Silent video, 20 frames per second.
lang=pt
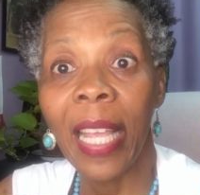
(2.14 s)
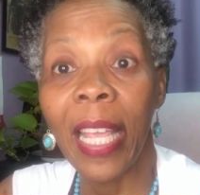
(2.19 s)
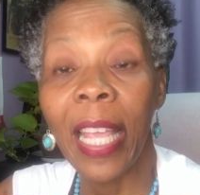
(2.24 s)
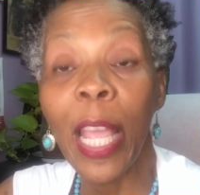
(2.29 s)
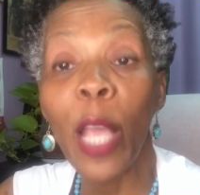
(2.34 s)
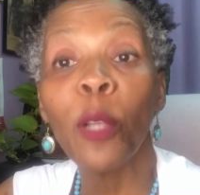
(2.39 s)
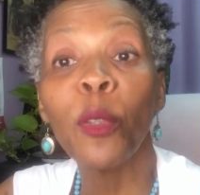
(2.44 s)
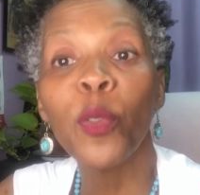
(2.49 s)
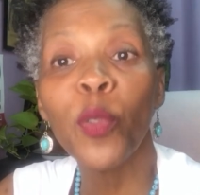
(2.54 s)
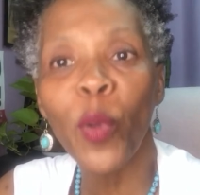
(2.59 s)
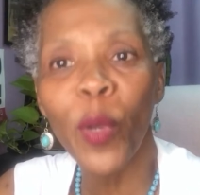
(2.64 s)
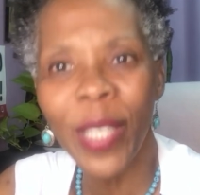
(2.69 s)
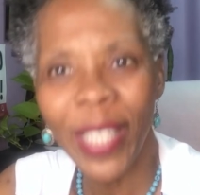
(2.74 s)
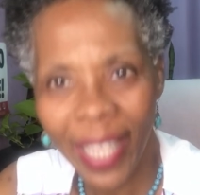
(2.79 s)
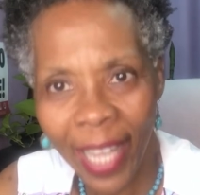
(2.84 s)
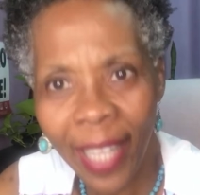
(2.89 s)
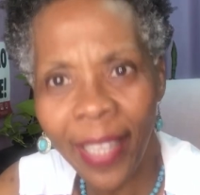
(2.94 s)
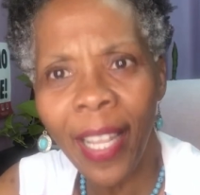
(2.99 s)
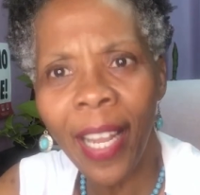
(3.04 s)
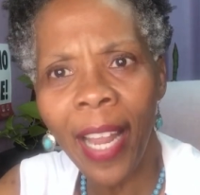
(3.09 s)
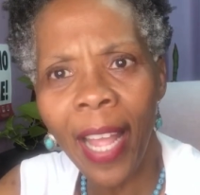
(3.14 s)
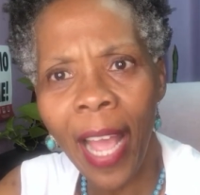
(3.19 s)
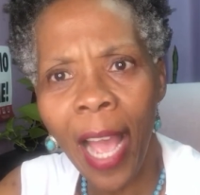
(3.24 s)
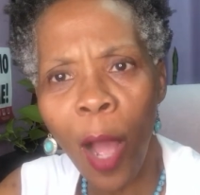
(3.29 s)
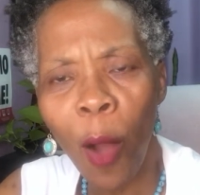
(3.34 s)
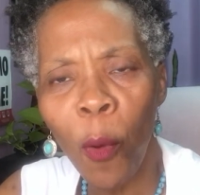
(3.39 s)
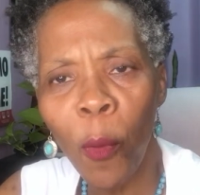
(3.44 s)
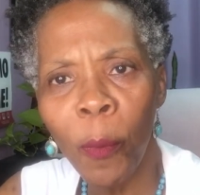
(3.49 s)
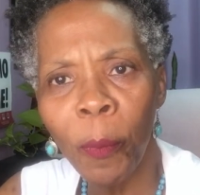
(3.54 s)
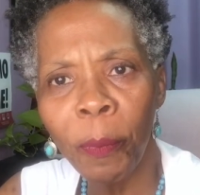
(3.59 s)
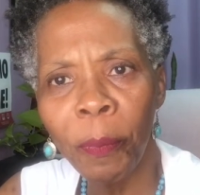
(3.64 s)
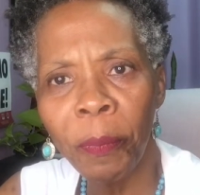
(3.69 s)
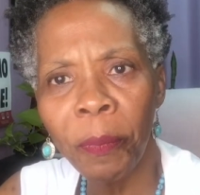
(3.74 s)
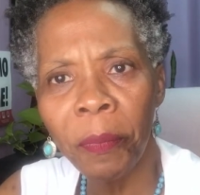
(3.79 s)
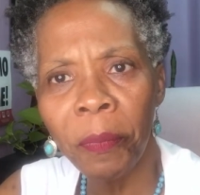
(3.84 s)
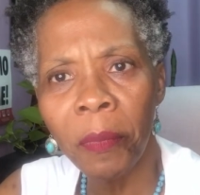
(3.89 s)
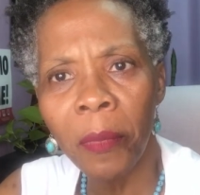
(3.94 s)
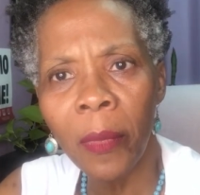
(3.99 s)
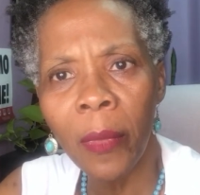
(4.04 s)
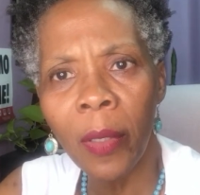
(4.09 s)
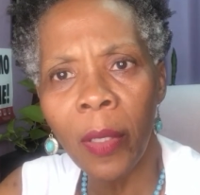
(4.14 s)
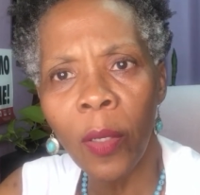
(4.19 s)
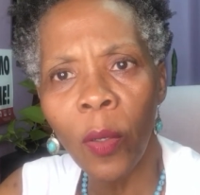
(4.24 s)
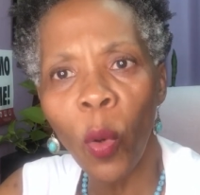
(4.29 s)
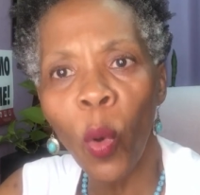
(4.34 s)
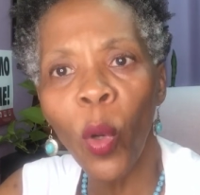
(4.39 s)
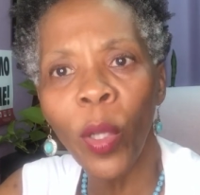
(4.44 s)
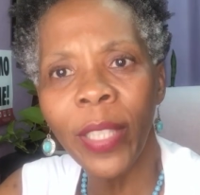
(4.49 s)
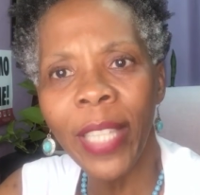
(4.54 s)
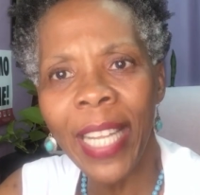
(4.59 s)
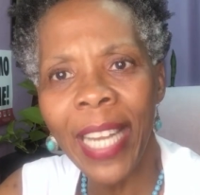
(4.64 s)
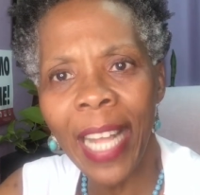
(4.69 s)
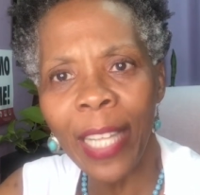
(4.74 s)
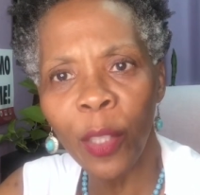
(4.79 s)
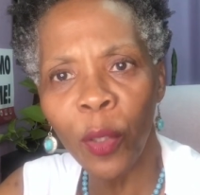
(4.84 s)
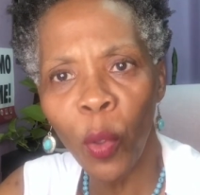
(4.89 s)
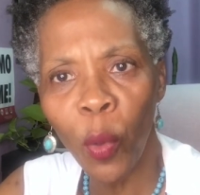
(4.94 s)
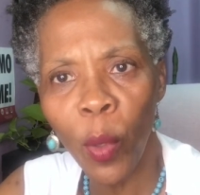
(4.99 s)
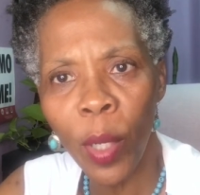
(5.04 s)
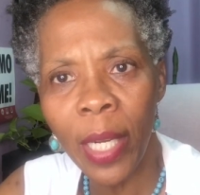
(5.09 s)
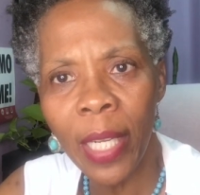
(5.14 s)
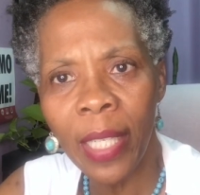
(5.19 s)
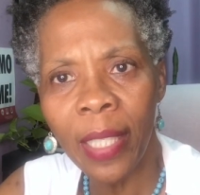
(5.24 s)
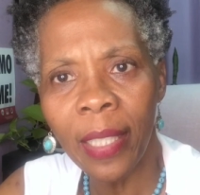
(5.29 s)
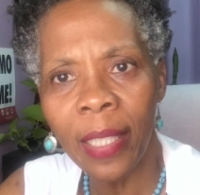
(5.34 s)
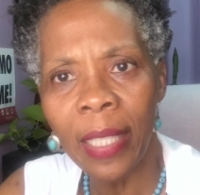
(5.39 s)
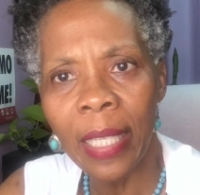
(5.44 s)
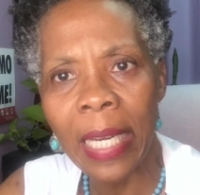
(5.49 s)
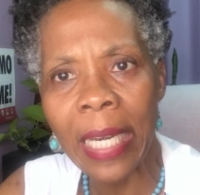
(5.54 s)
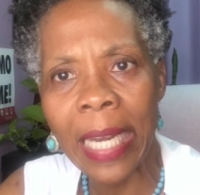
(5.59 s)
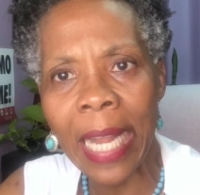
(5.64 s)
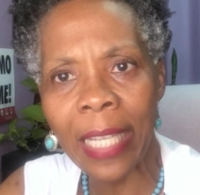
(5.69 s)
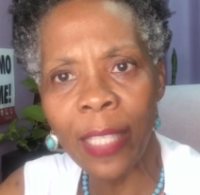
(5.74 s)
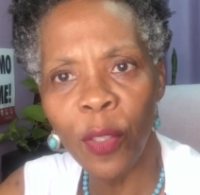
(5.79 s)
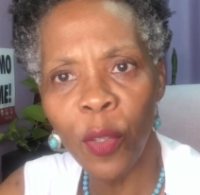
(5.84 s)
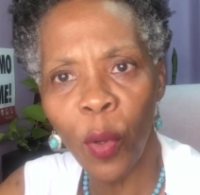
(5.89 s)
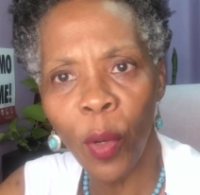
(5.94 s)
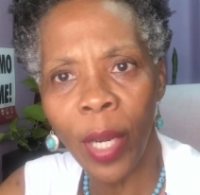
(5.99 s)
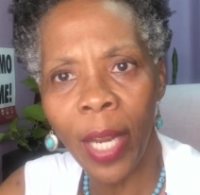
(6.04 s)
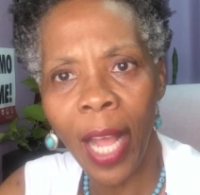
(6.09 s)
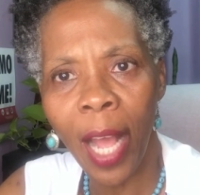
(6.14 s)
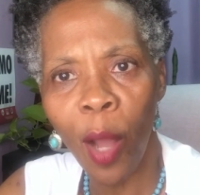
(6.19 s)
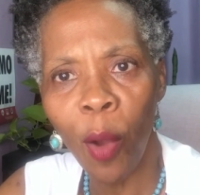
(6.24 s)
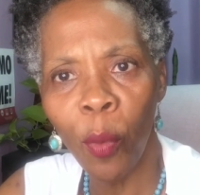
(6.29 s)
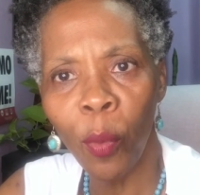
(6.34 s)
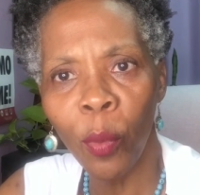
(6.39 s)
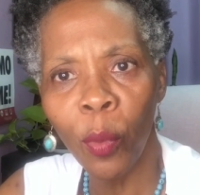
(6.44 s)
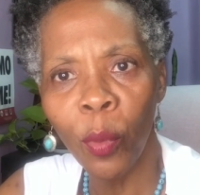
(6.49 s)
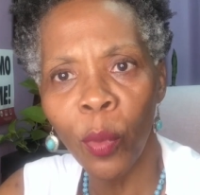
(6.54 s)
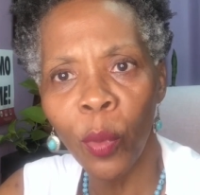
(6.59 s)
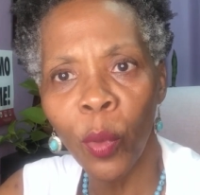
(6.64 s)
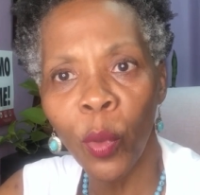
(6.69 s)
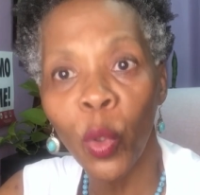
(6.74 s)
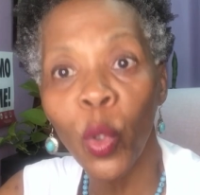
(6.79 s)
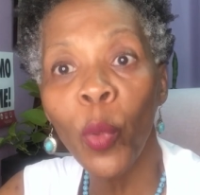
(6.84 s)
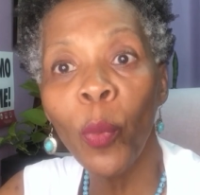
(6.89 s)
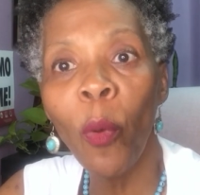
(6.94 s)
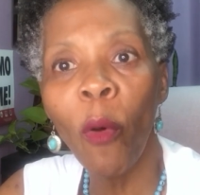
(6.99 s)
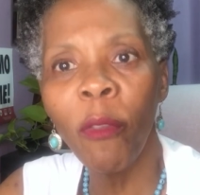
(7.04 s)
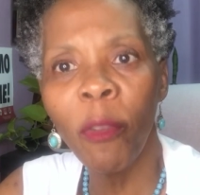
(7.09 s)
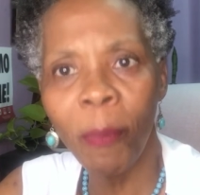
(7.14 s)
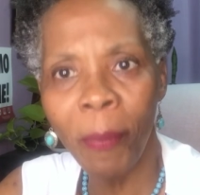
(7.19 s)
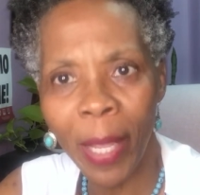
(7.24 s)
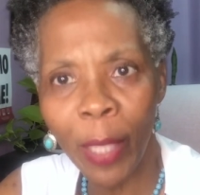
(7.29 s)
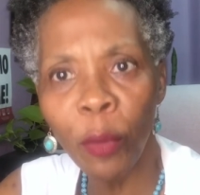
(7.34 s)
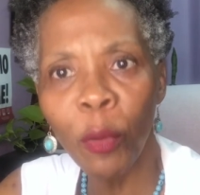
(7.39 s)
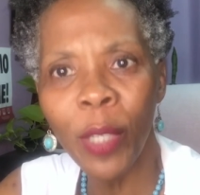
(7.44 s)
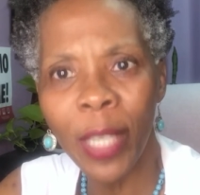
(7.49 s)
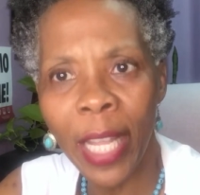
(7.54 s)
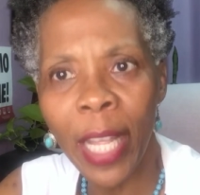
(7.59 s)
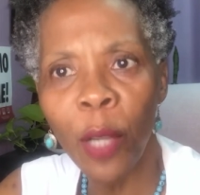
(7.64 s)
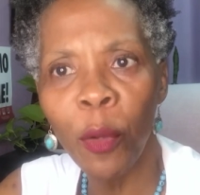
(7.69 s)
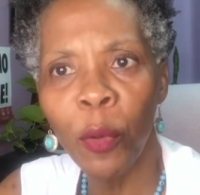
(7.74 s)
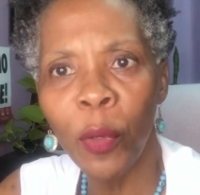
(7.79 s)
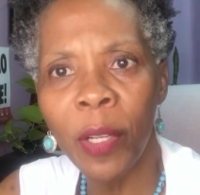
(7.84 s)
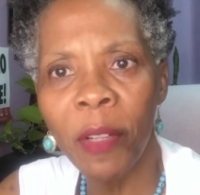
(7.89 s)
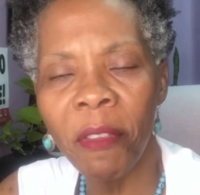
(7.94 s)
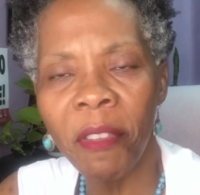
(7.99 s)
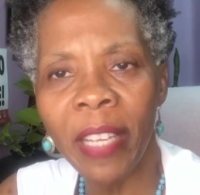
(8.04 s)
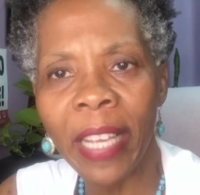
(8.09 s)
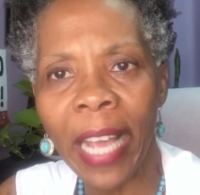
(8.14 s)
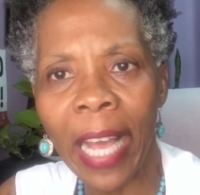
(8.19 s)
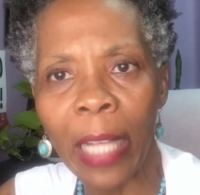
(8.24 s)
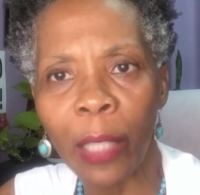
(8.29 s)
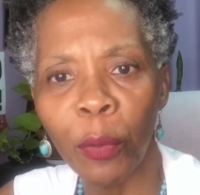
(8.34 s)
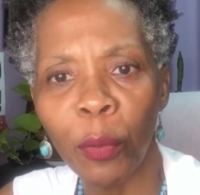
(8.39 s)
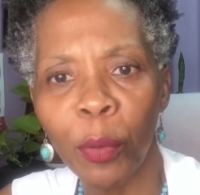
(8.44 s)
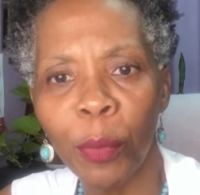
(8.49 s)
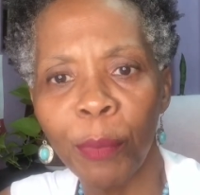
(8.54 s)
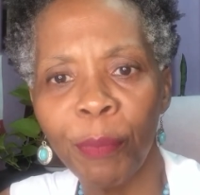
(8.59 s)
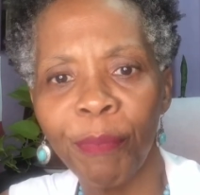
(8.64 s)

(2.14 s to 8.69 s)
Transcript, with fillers: Eu sou Ieda Leal, coordenadora nacional do Movimento Negro Unificado.